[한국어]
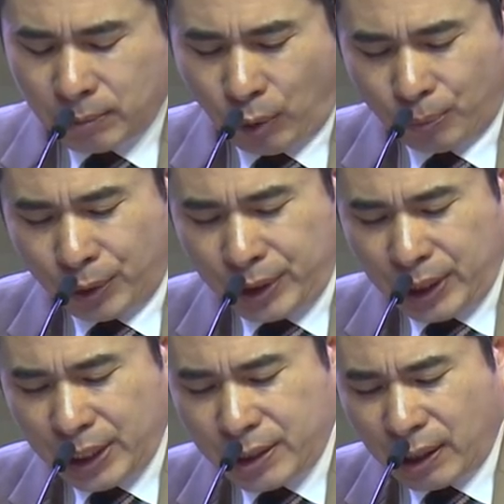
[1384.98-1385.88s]
본문
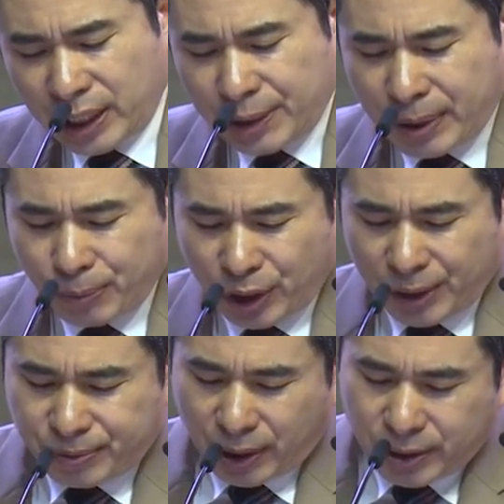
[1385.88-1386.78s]
2장 23절
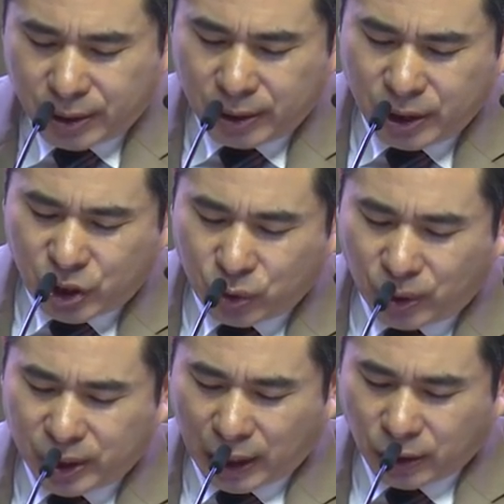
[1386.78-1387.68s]
24절
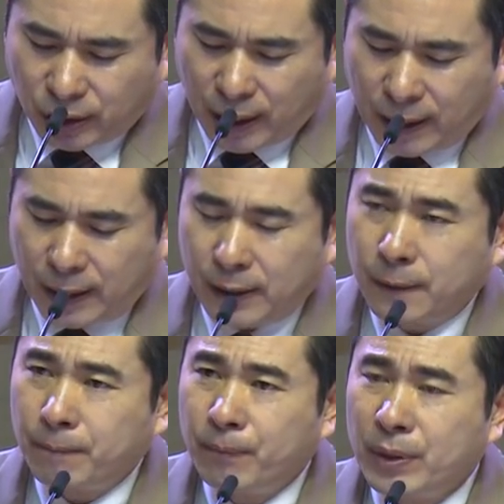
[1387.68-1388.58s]
시온의 자녀들아
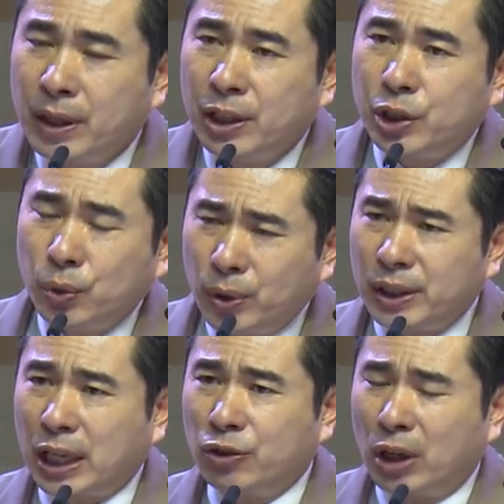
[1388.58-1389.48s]

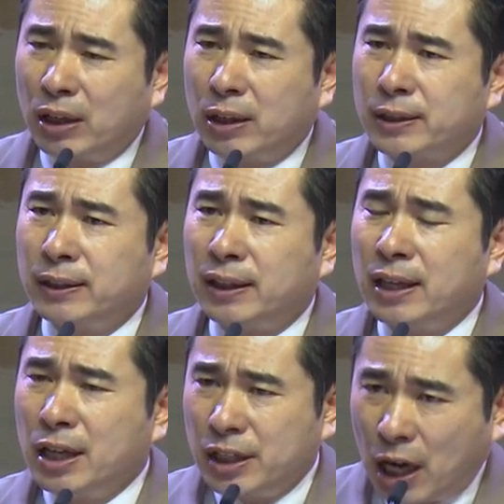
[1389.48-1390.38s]
시온의 자녀라는 것은
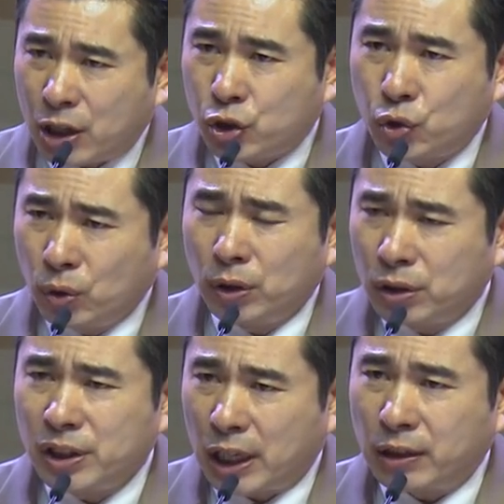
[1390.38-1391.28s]
약속을
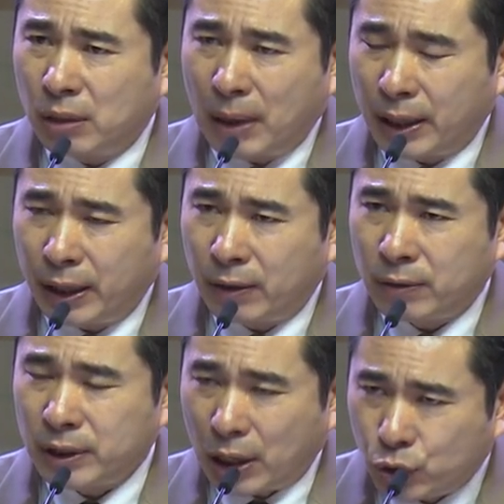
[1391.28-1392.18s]
얻은 자녀를 말해요.
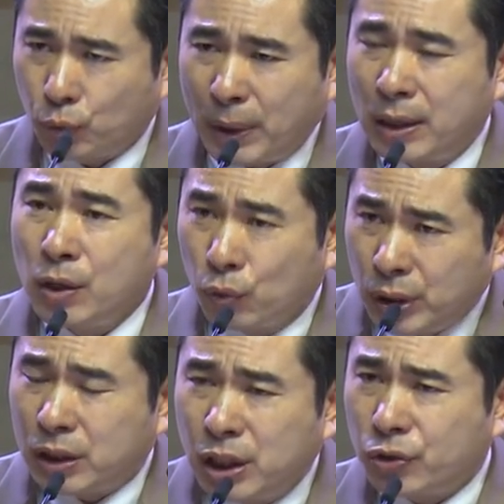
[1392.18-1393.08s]
약속받
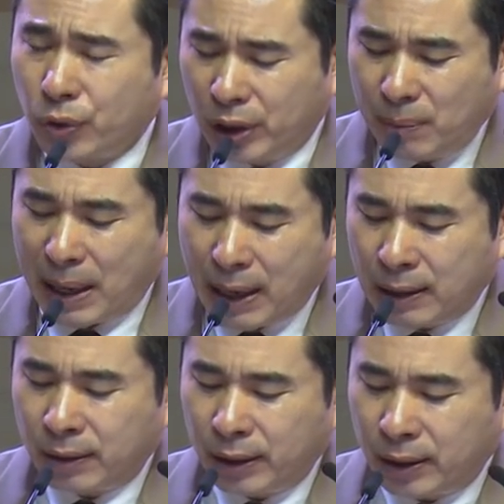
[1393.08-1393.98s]
우리 그리스도인들을
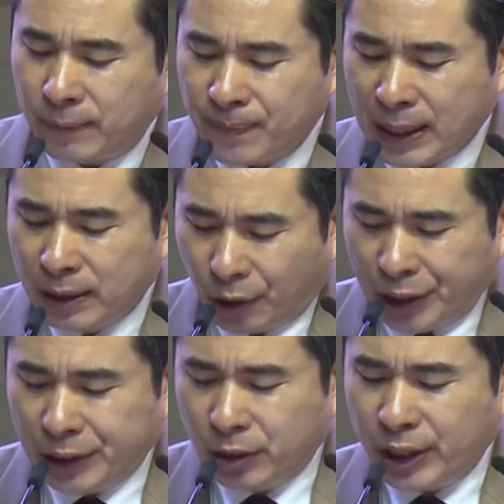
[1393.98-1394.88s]
말하는 거예요.
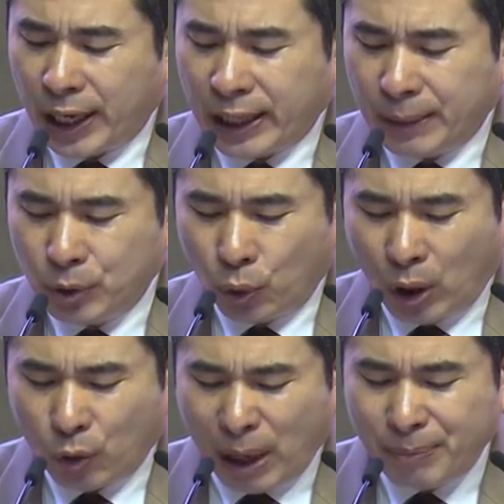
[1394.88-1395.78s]
너희는 너희 하나님
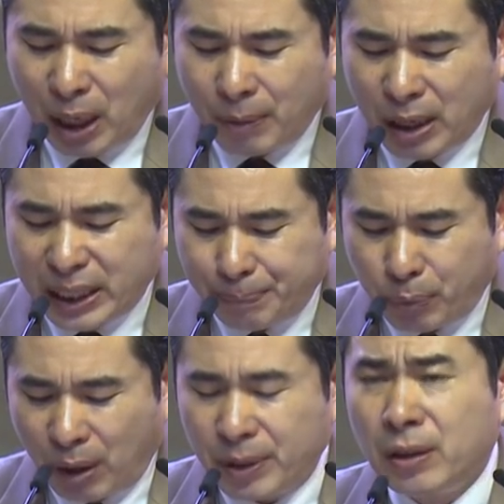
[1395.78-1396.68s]
여호와로 말미암아
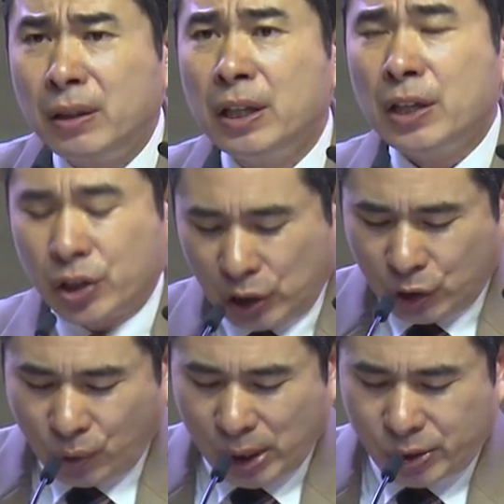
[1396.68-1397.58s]
기뻐하며
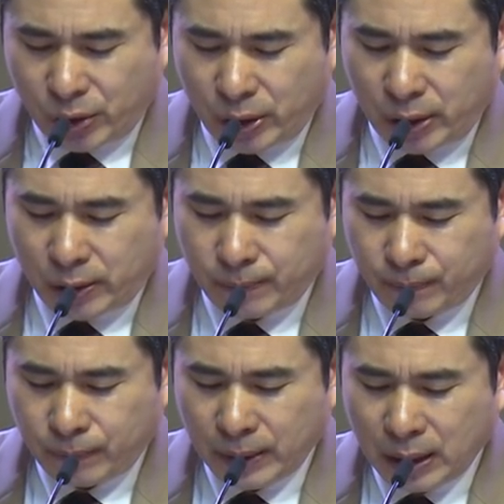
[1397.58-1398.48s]
즐거워할지어다.
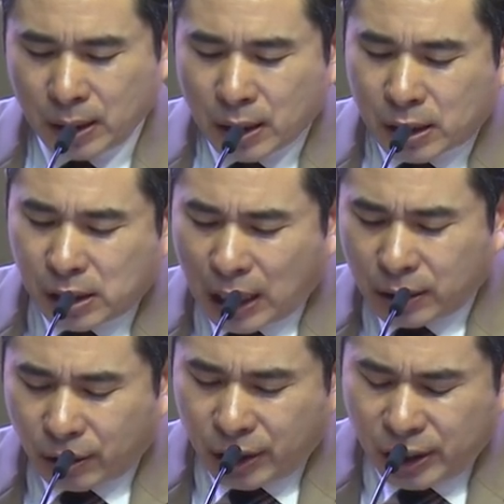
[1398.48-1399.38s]
그가
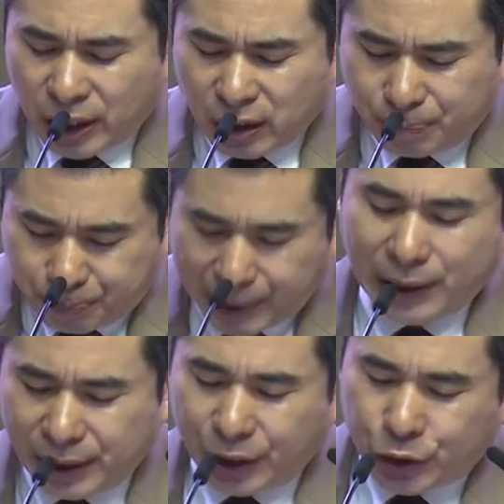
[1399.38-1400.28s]
너희를 위하여
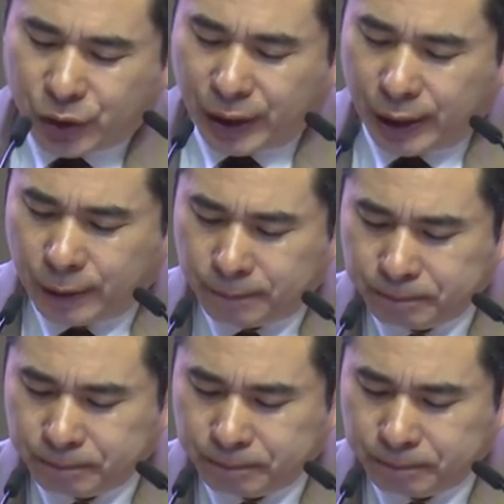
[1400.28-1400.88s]
비를 내리시되